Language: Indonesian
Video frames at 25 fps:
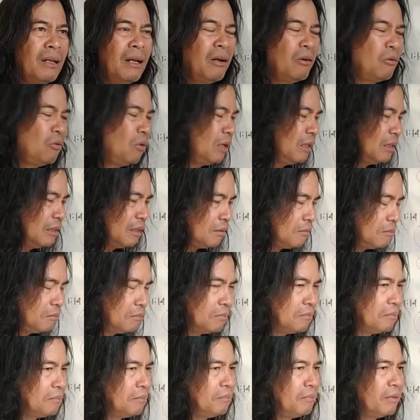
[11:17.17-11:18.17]
Aku hanya
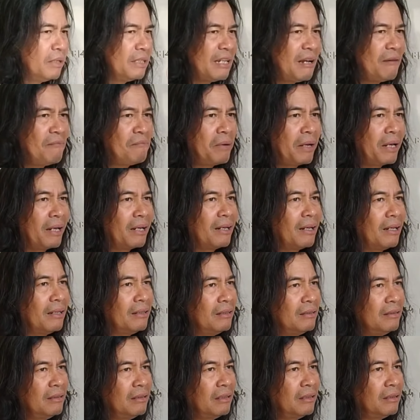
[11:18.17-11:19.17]

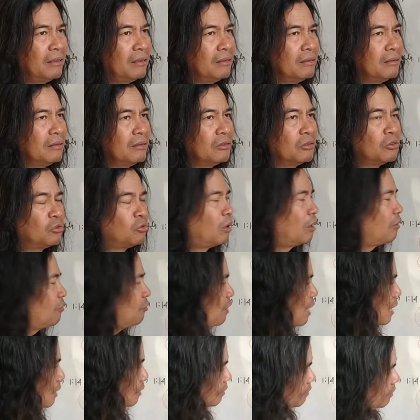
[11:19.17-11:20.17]
menyampaikan sesuai
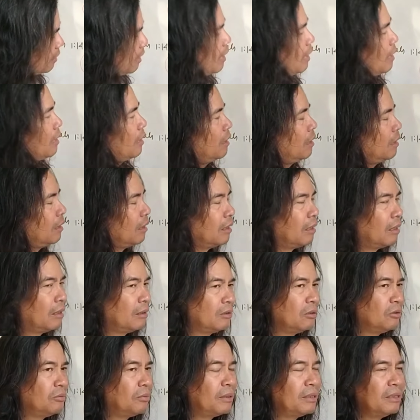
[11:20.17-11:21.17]
fakta
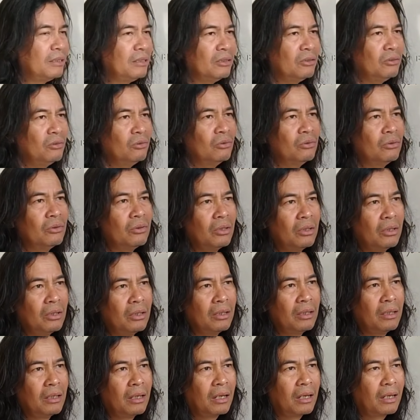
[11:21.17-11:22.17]
seperti itu.
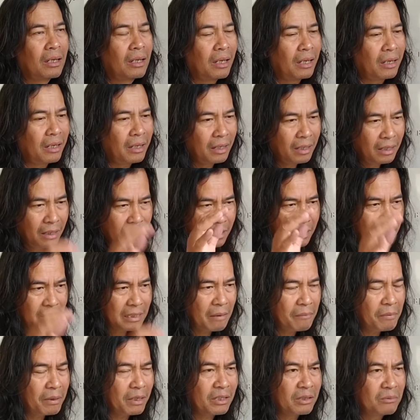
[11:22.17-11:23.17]
Oke,
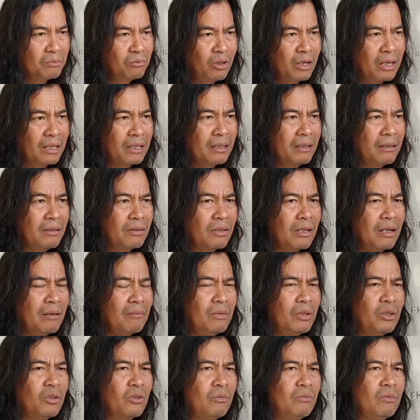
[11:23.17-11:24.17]
sampai ketemu lagi.
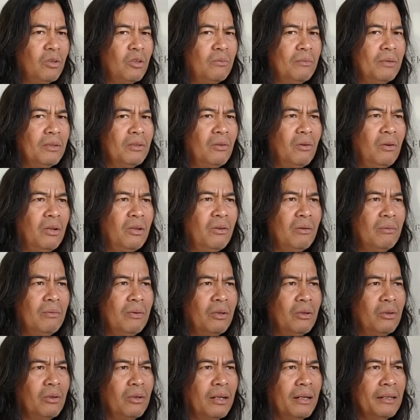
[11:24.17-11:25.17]
Assalamualaikum warahmatullahi
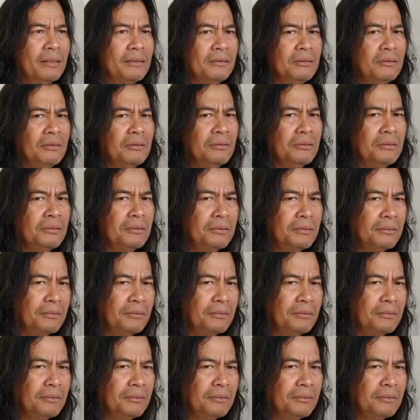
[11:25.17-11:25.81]
wabarakatuh.